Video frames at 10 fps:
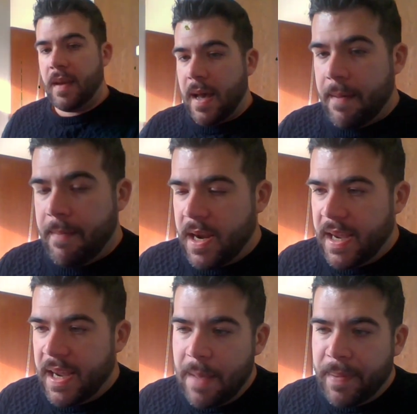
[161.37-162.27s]
A ver,
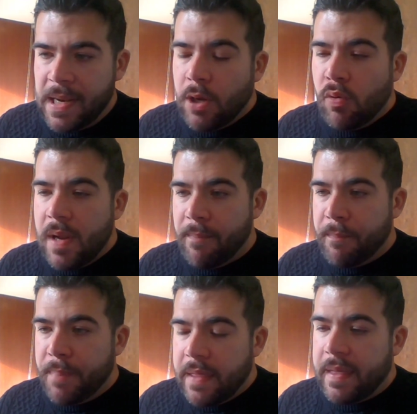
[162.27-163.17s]
y la película
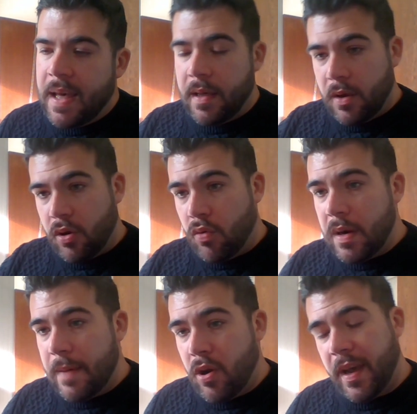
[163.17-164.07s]
empieza con
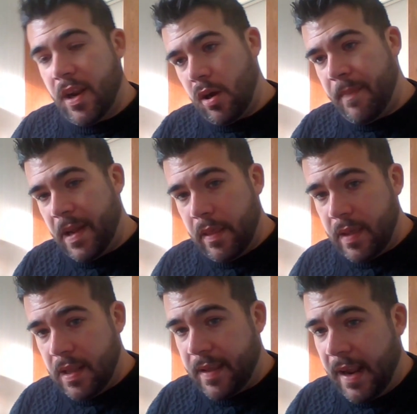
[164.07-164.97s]
una mujer
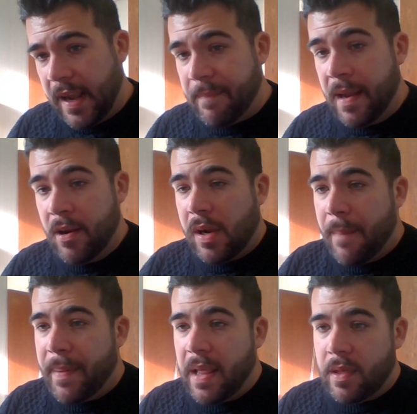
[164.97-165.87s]
convaleciente en cama en lo que
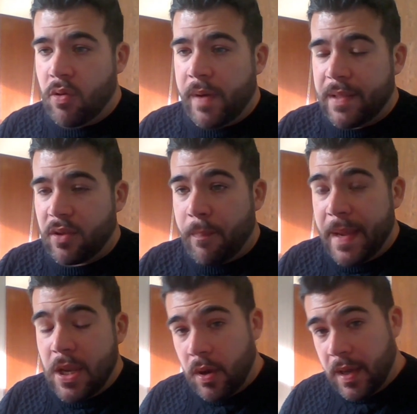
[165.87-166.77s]
ha parecido un
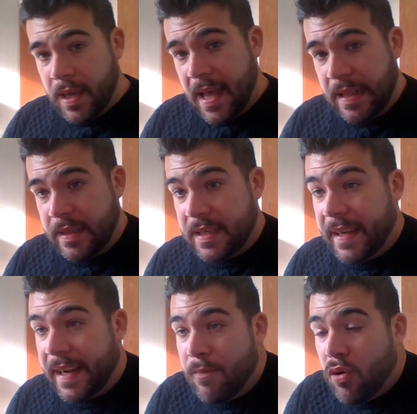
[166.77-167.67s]
atropello y antes
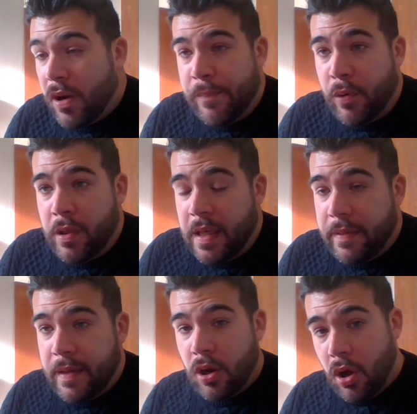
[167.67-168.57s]
de que la mujer pueda
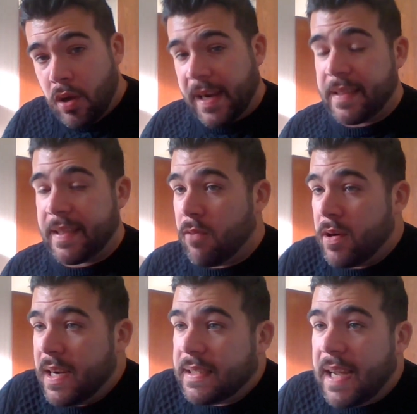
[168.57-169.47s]
decir hola, ¿qué tal?
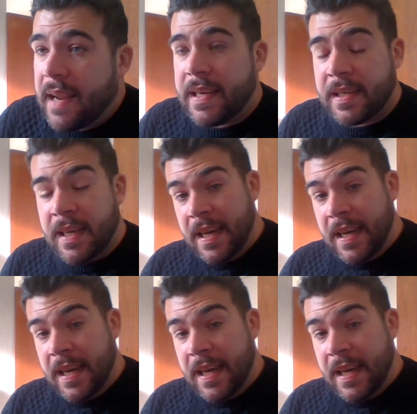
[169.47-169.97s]
Buenas tardes,